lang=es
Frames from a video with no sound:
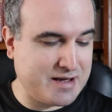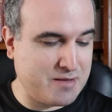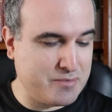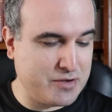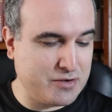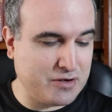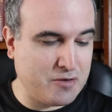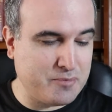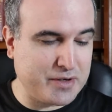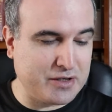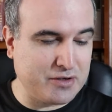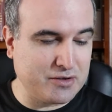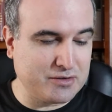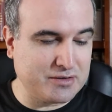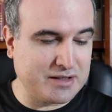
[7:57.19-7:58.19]
cambió la
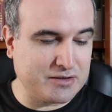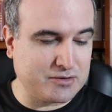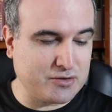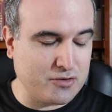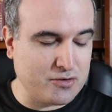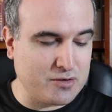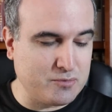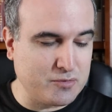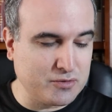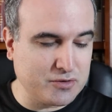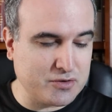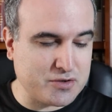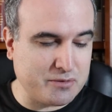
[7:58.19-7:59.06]
opinión de todo el mundo